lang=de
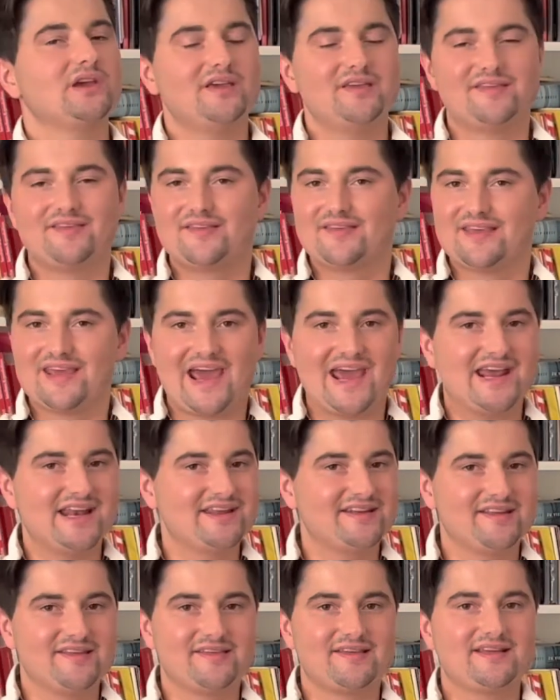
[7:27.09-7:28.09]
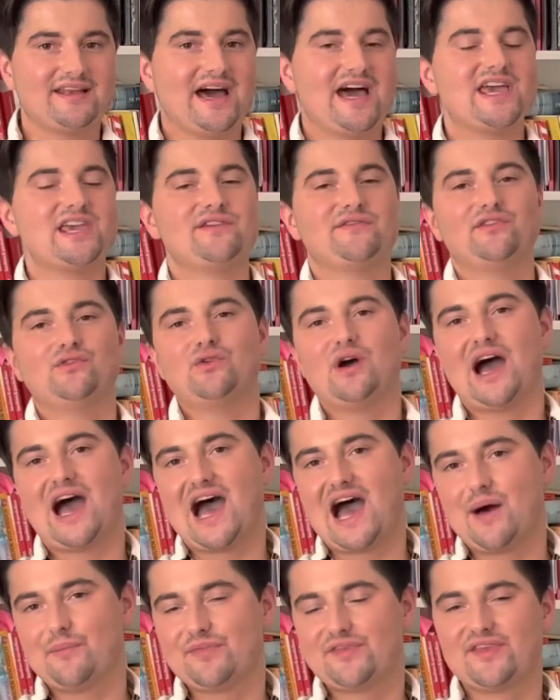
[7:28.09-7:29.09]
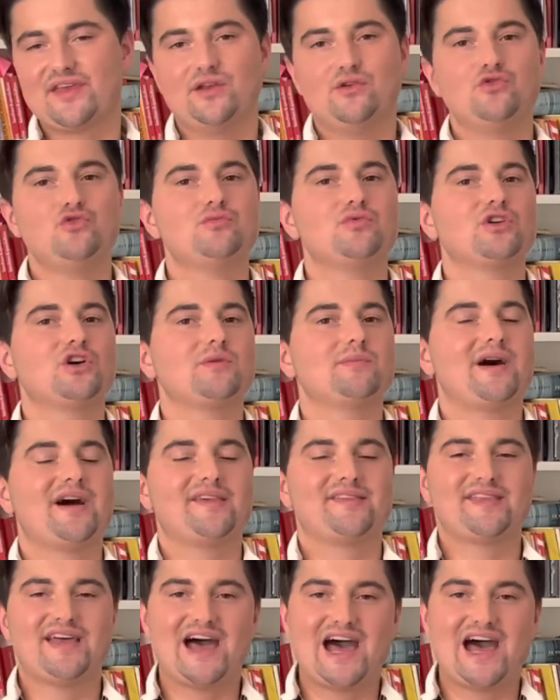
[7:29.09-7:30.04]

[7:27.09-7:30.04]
ist es ja eigentlich das Gleiche, wenn du abends deine Übungen machst,